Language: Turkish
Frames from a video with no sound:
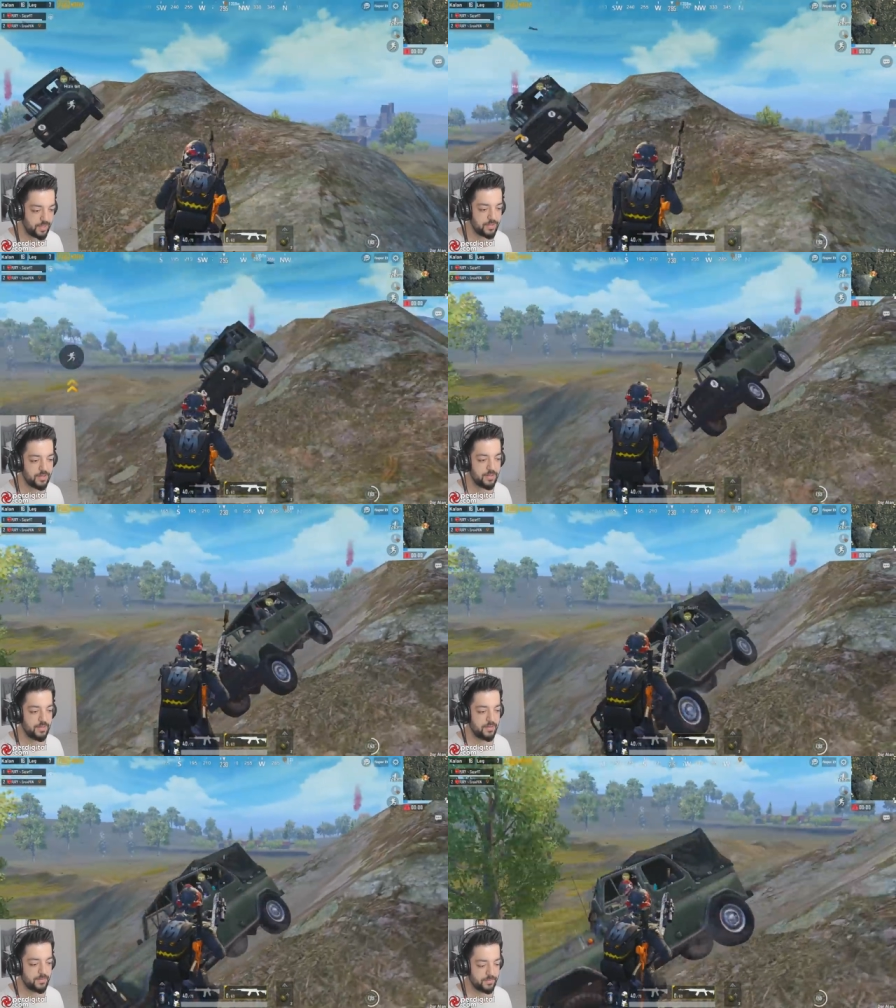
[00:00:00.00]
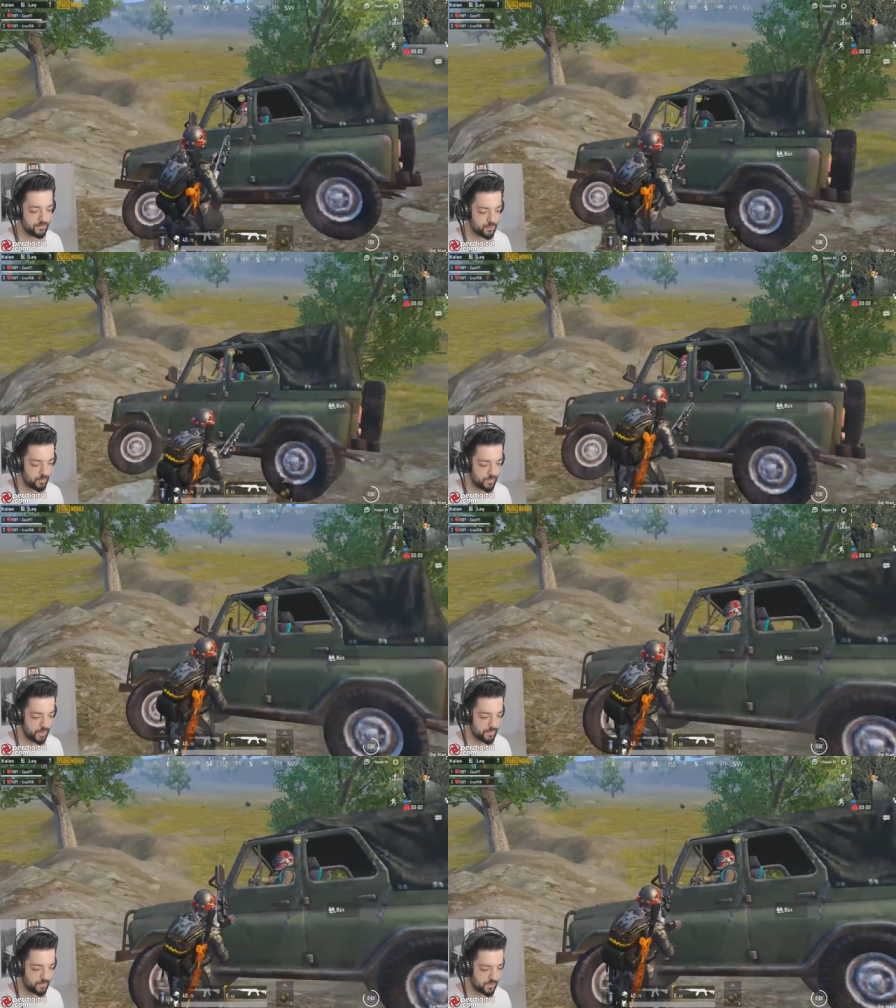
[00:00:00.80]
Lan son
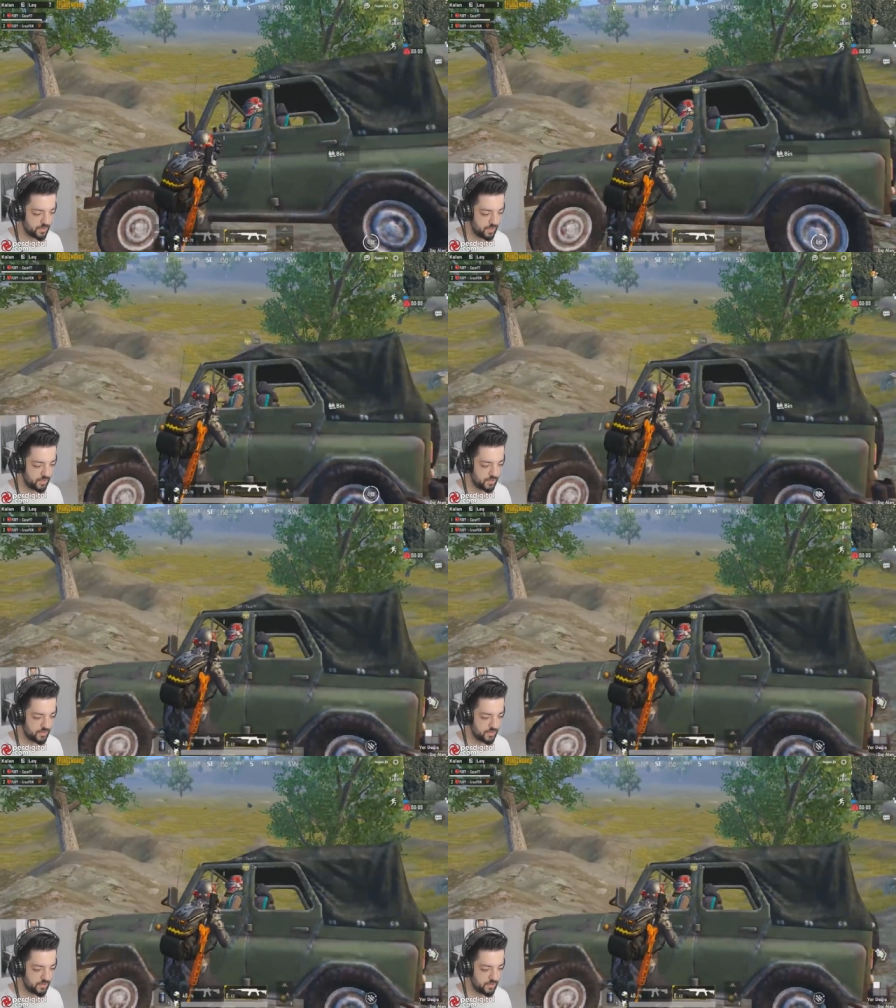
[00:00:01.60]
mermiymiş ya.